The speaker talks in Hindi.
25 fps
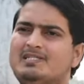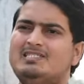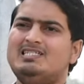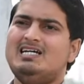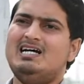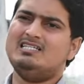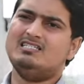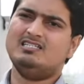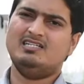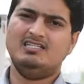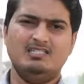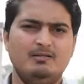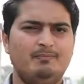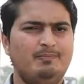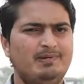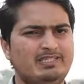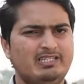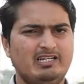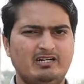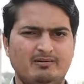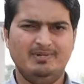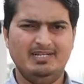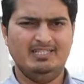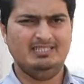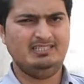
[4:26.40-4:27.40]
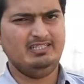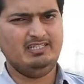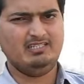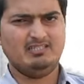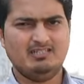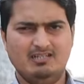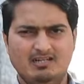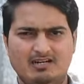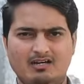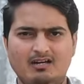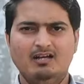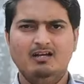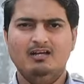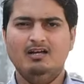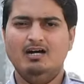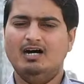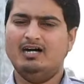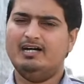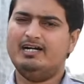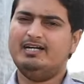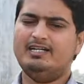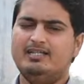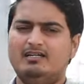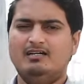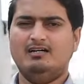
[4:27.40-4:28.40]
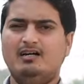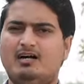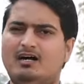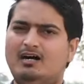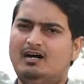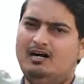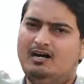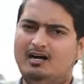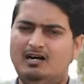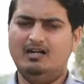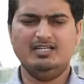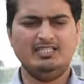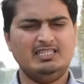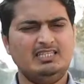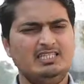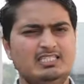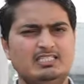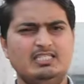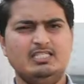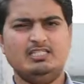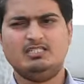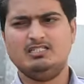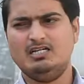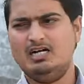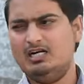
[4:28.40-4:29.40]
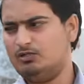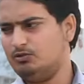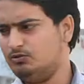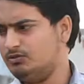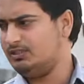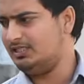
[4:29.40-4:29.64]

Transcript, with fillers: पचास गजा पंद्रह बाई तीस का इतने से स्टार्ट हो हाँ, जाती है इतने से स्टार्ट हो